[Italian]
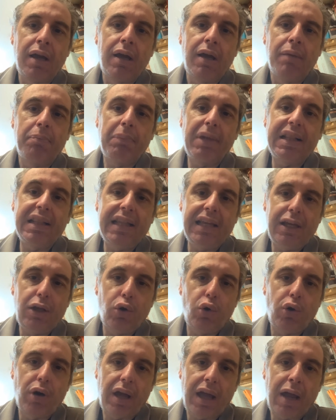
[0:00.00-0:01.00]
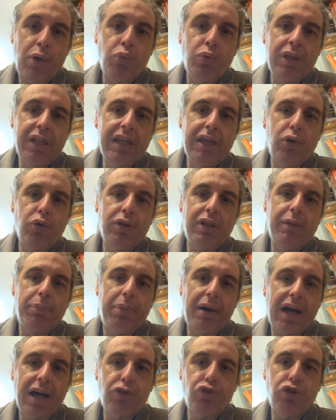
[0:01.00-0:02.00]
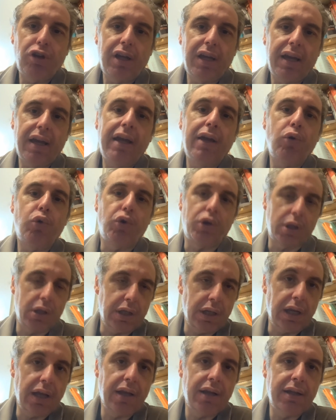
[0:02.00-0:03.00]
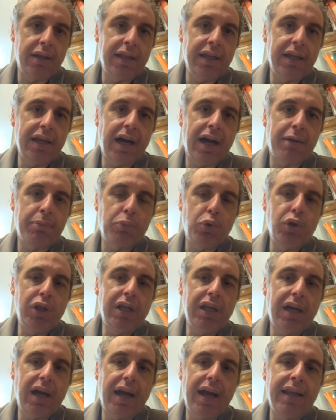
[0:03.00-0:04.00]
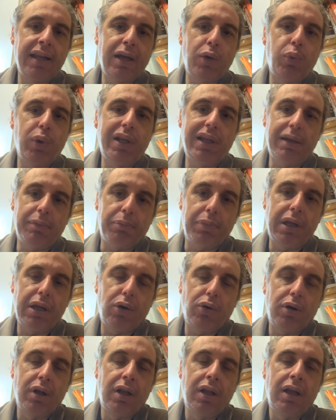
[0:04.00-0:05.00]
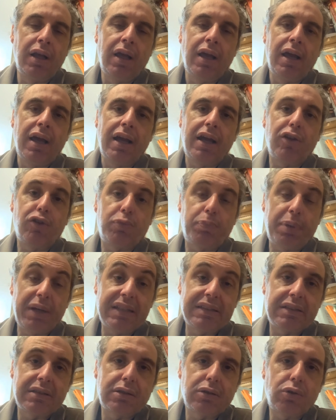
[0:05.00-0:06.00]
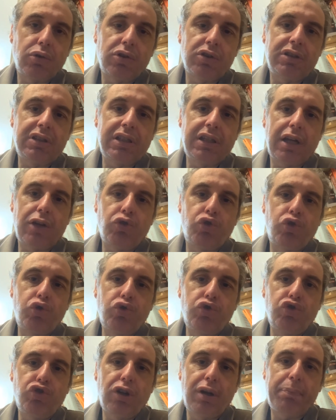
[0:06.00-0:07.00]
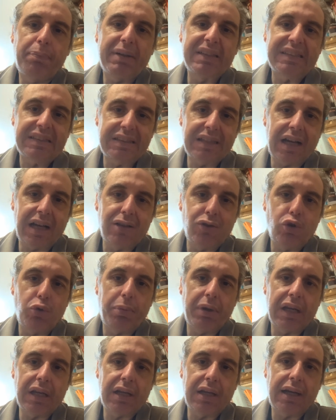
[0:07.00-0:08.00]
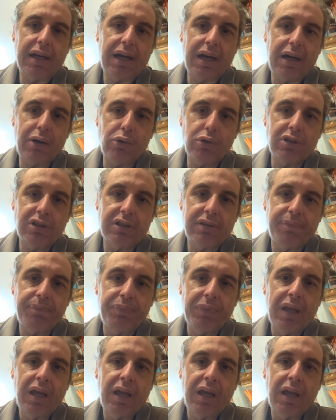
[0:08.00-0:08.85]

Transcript: Ma Dio è un Dio di pace e ordine, di armonia ed equilibrio, che spesso si raggiunge passando per il caos.